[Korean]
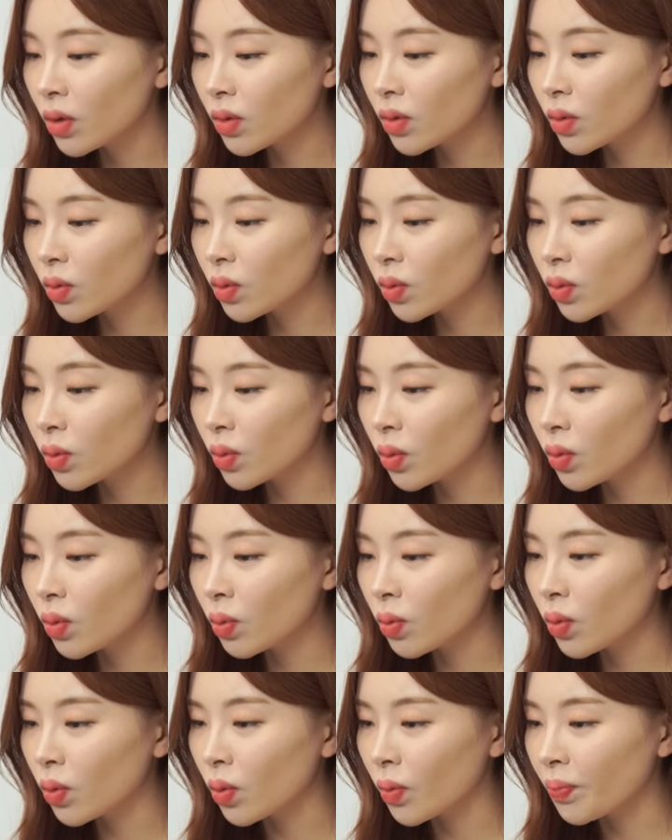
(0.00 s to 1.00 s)
그리고
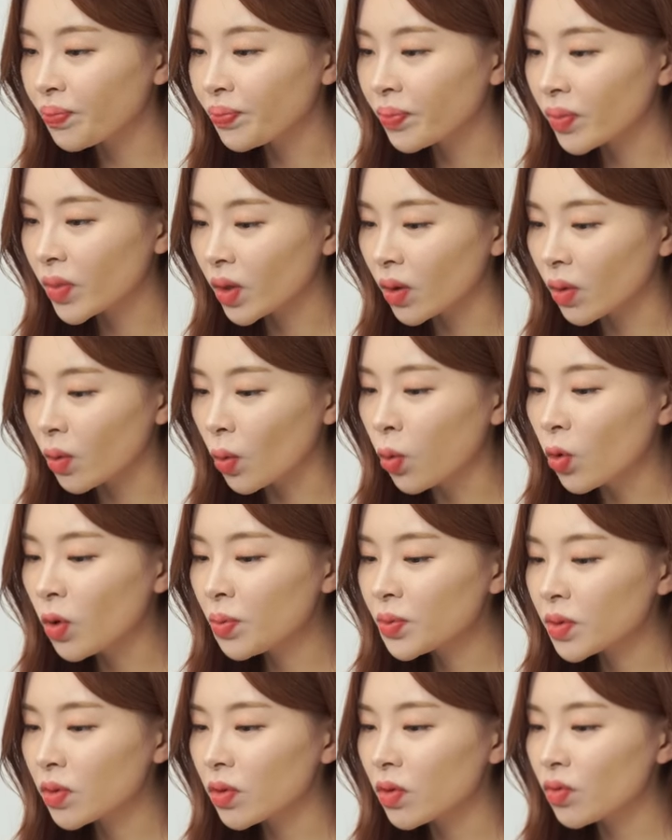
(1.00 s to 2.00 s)
또
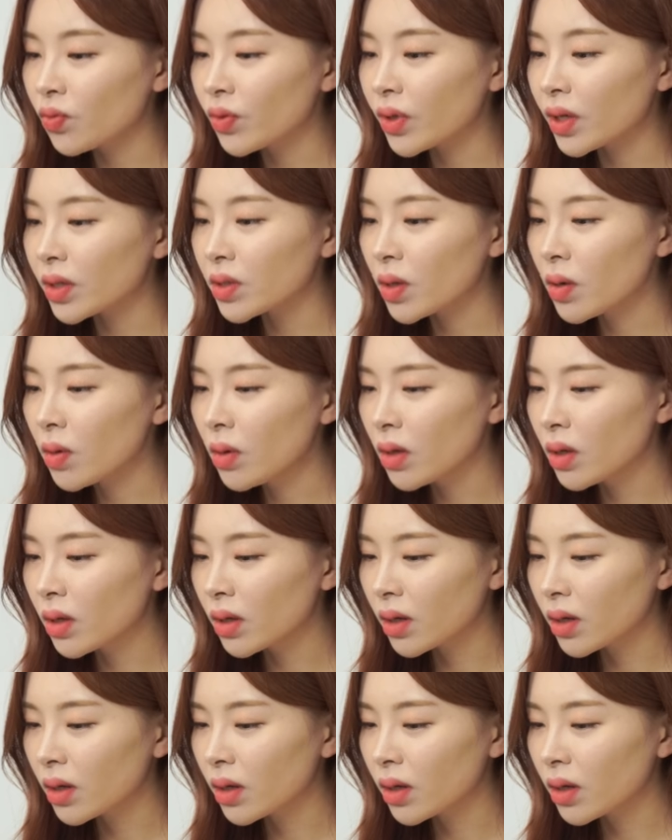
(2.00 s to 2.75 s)
고급성을 위해서